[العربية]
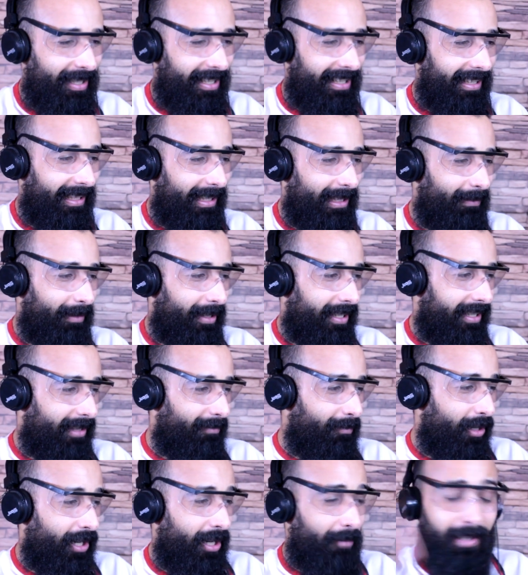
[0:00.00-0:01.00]
معاك اللعيبات
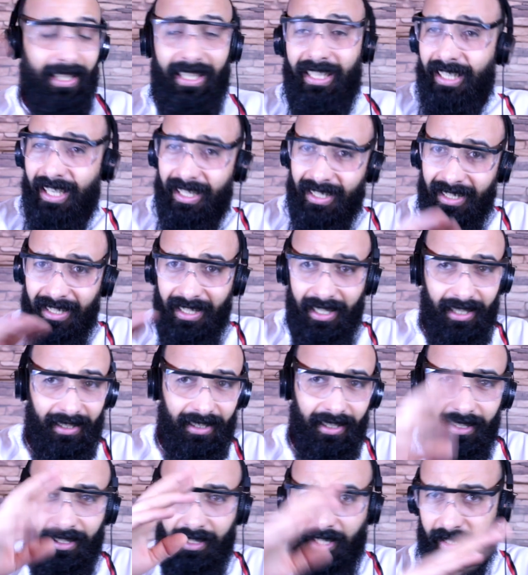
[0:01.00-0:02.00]
المهم ديديكاس ليها
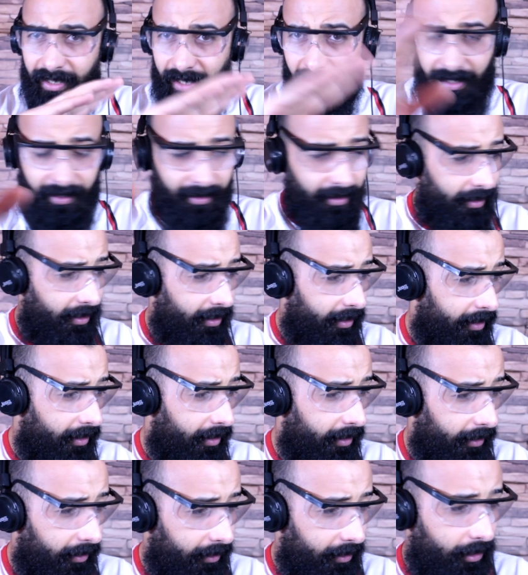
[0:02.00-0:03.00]
ديديكاس كاع الدراري
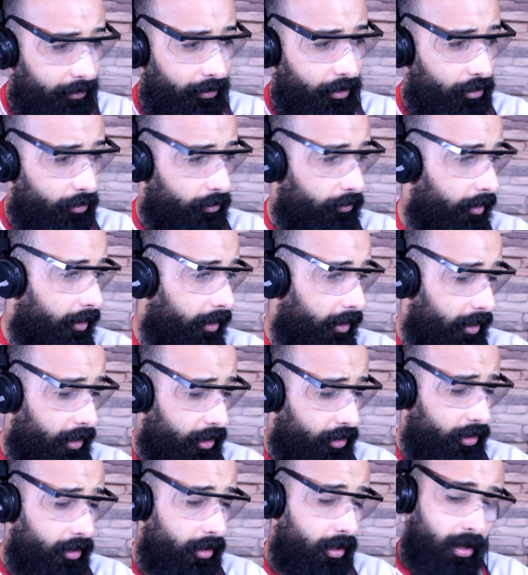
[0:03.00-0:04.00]
اللي كتفرجوا في
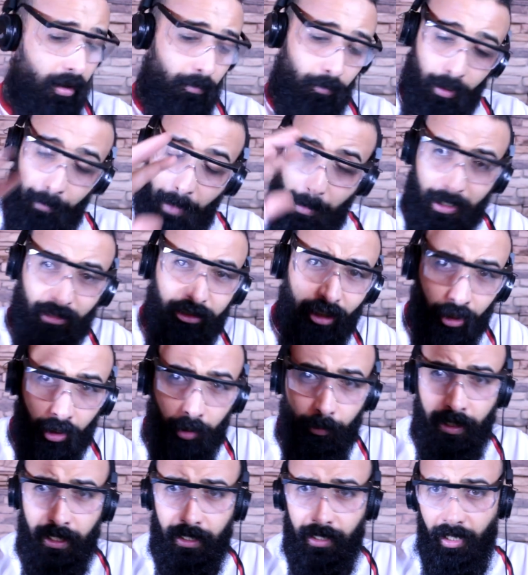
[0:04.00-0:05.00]
الرياكشن المهم باش
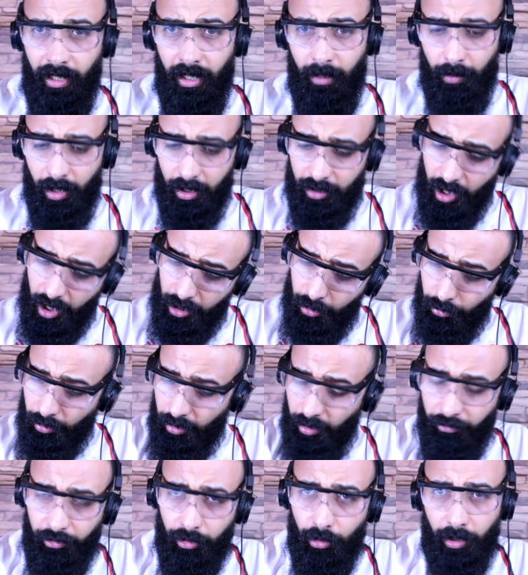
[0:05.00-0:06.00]
تفرقوا بين هاد اللعيبات هادو
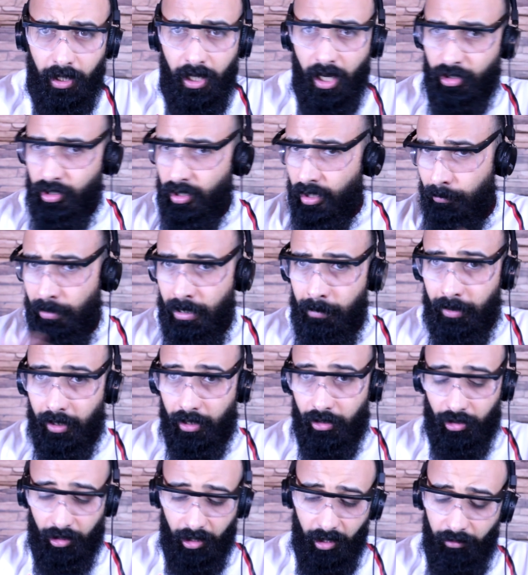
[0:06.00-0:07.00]
ريفيو رياكشن راه
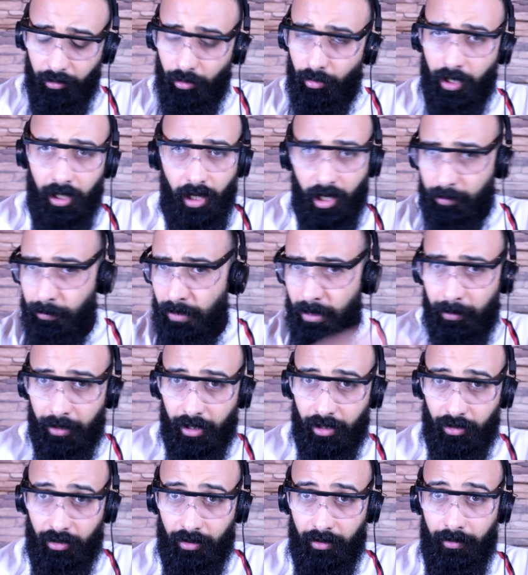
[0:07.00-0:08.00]
ميمكنش ريفيو رياكت
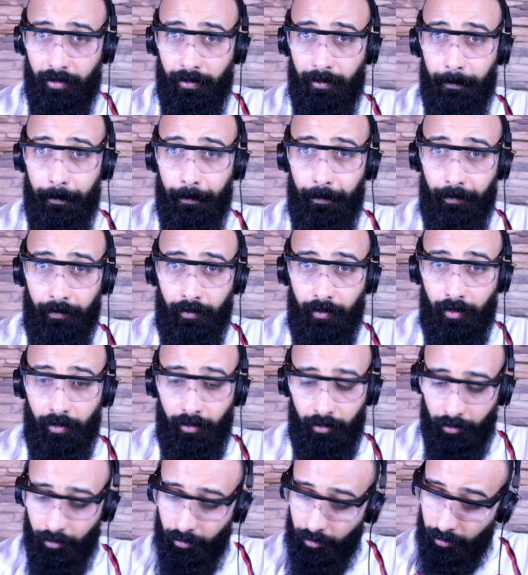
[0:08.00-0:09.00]
ميمكنش
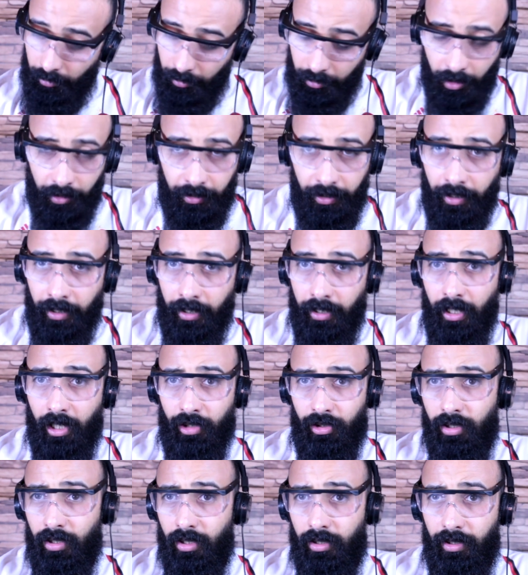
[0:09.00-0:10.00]
يا دير
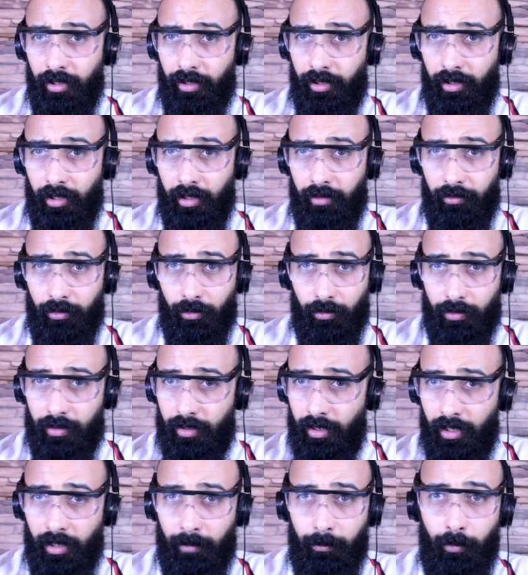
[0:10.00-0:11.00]
رياكشن يا دير ريفيو
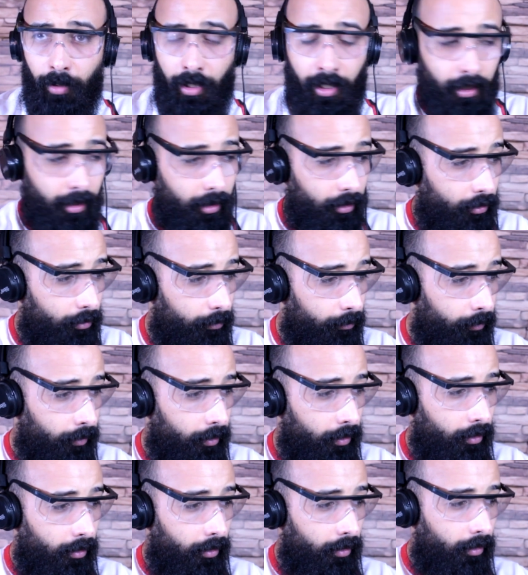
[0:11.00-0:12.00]
السلام عليكم
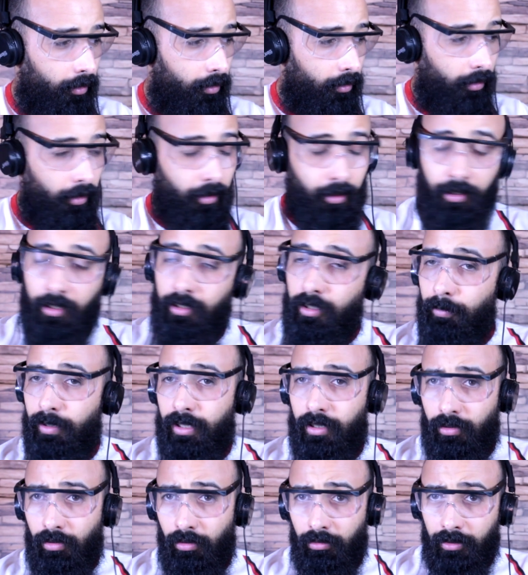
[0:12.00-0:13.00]
حنا
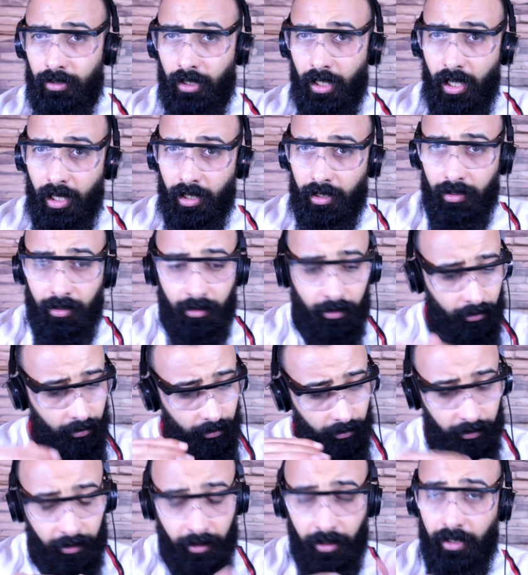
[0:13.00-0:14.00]
تنتمزكوا التراك
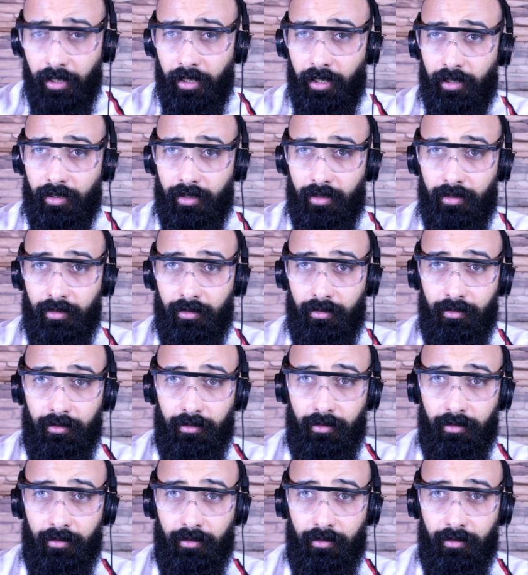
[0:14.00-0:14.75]
ديريكت